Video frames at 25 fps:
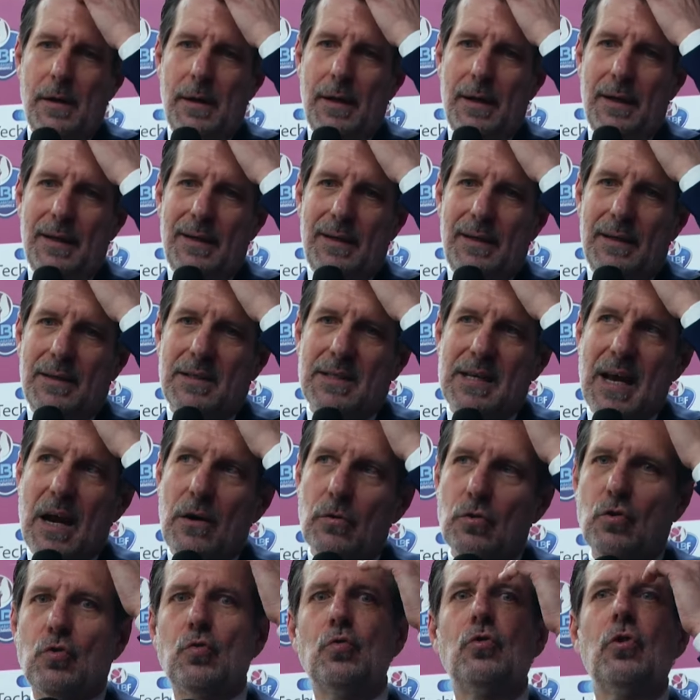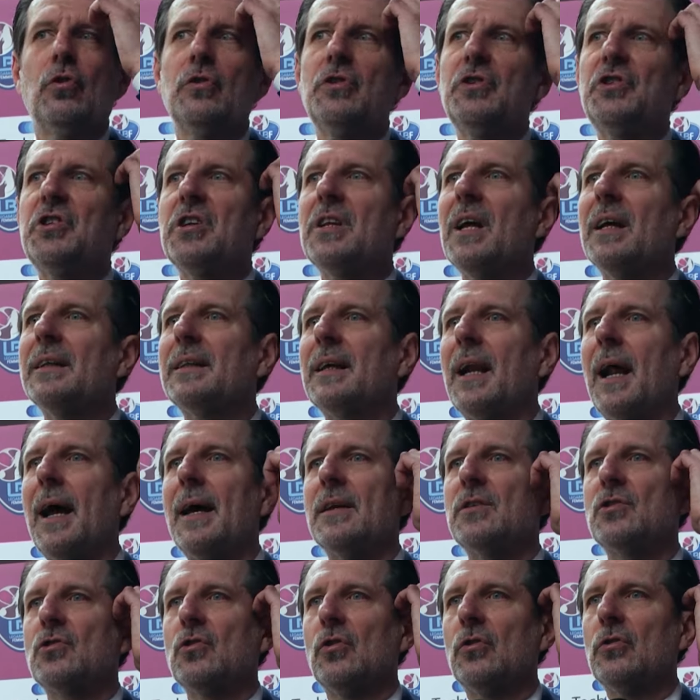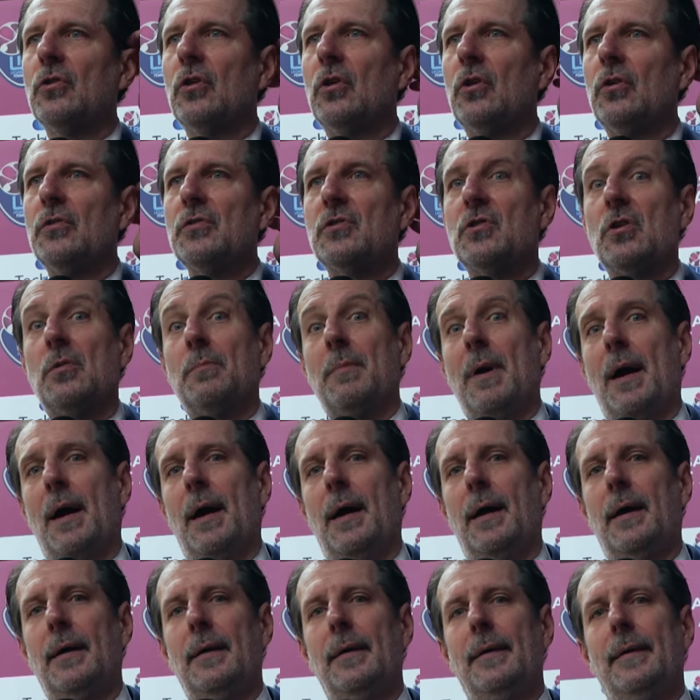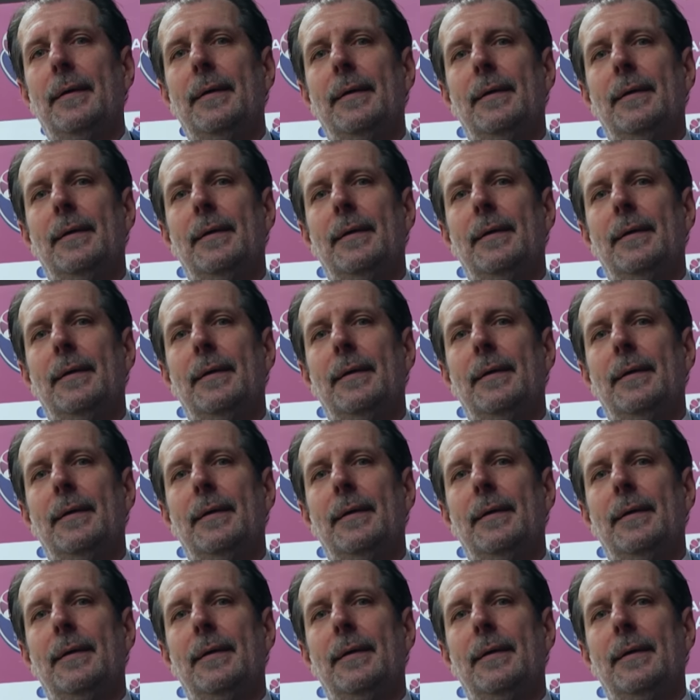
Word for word: e 0 su 12 da 3 sono insomma